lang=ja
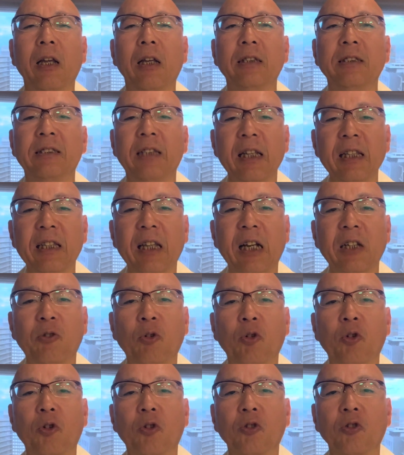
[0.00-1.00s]
前大
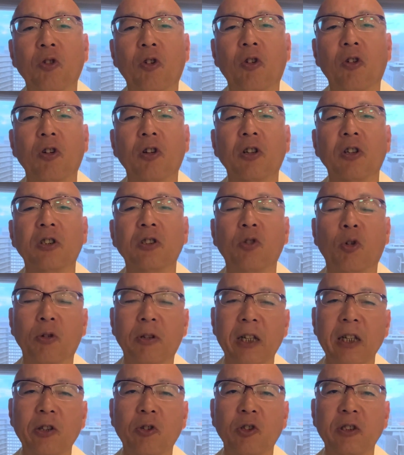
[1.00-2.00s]
統領の側
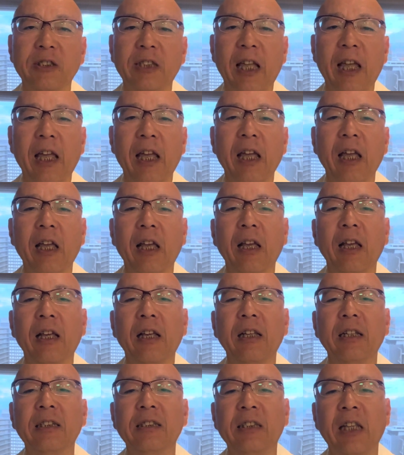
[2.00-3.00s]
近として
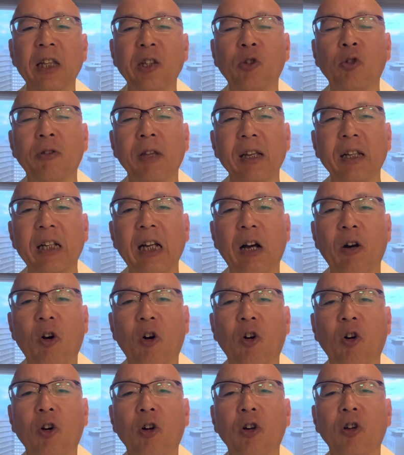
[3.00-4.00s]
選挙結果
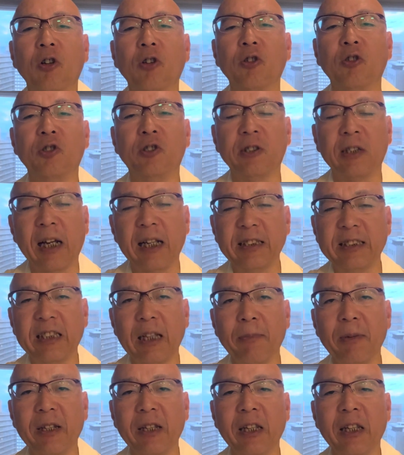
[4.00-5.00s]
を覆す
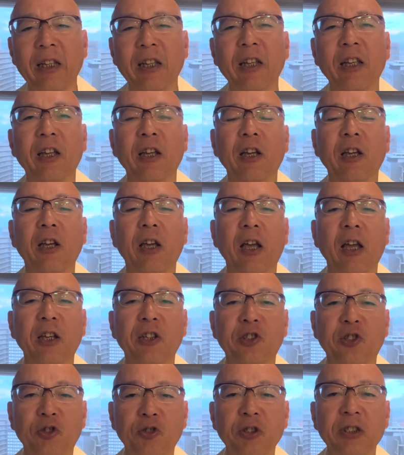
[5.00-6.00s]
ために
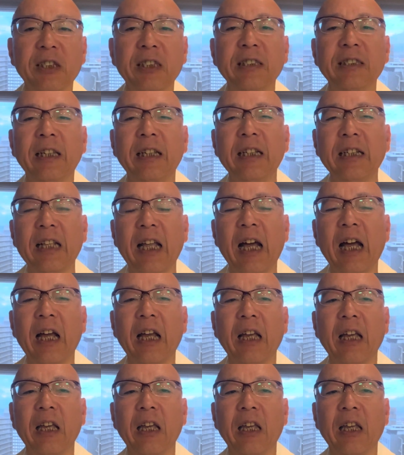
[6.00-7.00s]
中心的
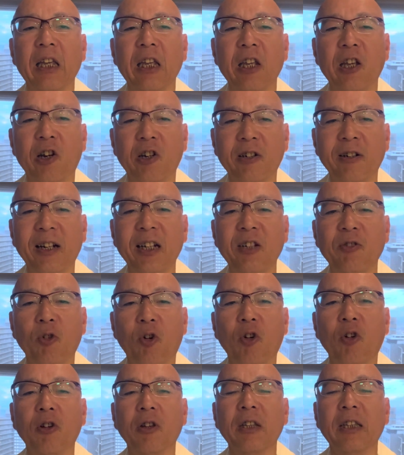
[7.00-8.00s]
な役割
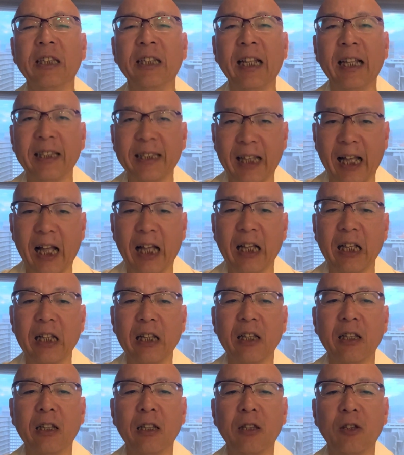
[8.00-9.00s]
を担った
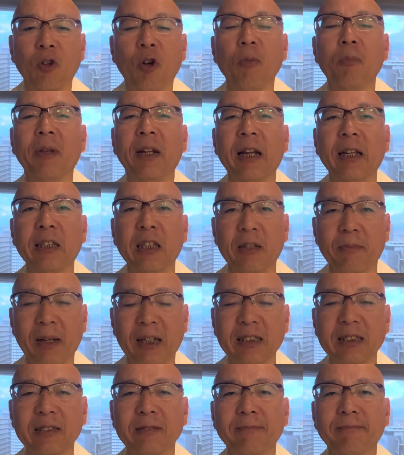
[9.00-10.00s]
と見られてい
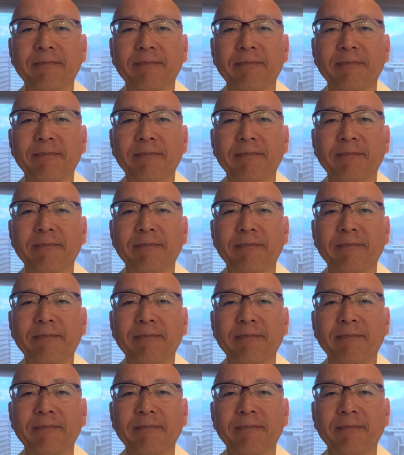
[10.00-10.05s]
ます